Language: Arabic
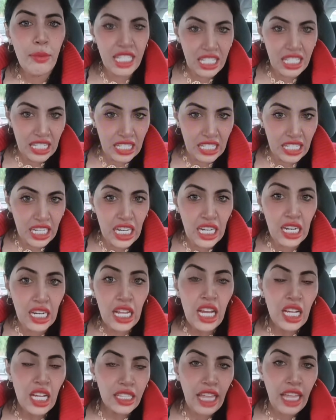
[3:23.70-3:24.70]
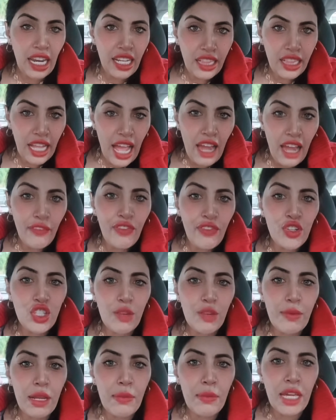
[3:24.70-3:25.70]
من 60 طلعت ل
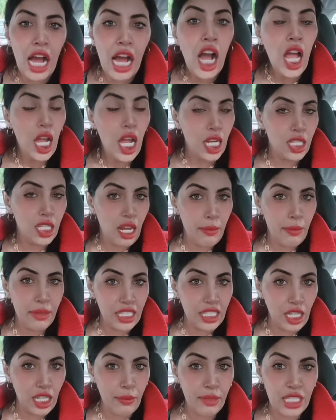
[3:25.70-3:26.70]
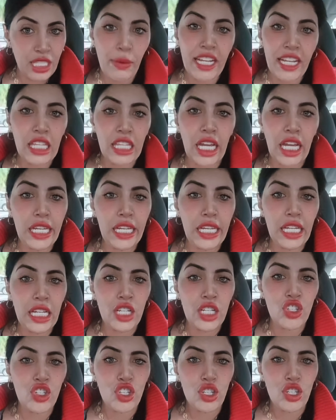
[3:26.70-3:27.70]
1800 اذا ما
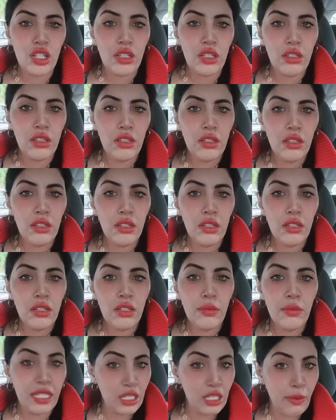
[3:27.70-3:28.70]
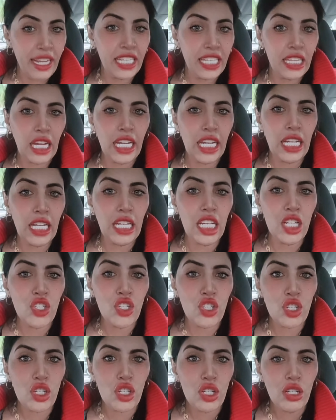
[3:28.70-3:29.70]
تبيضقينيش ما
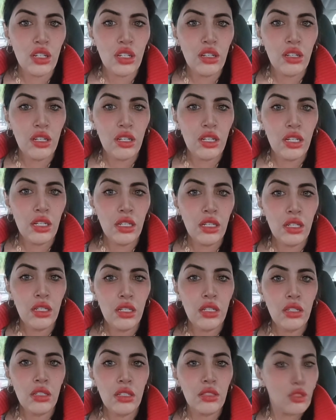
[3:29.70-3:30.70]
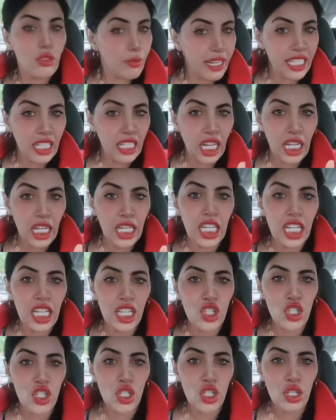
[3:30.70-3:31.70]
تبيضقينيش
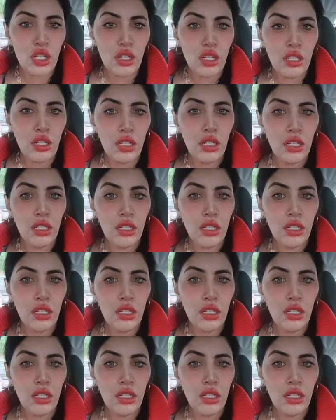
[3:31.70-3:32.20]
تبيضقينيش